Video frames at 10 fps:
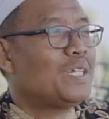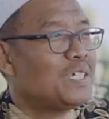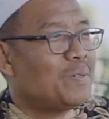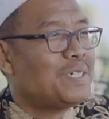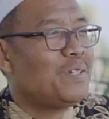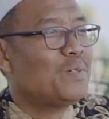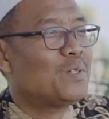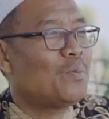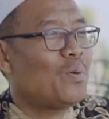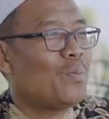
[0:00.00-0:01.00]
Enten masan
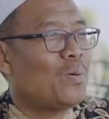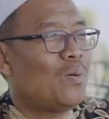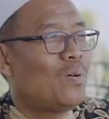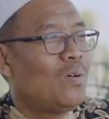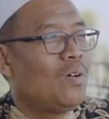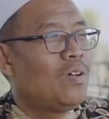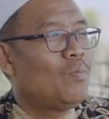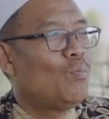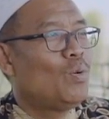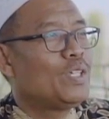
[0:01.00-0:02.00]
mboten napa-napa.
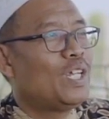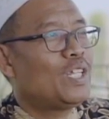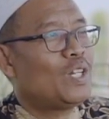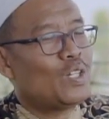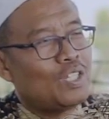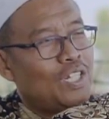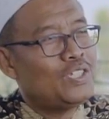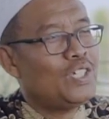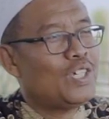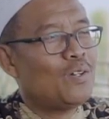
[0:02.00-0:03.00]
Mboten enten
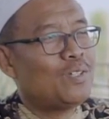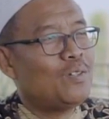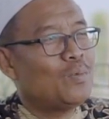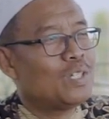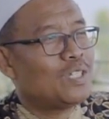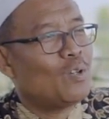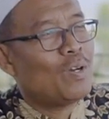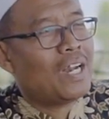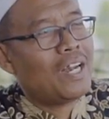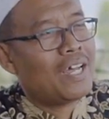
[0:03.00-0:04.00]
telisiki ngoten niku mboten telu
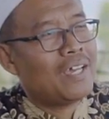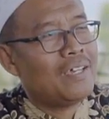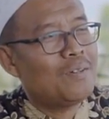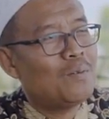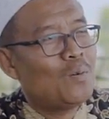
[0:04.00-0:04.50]
landake.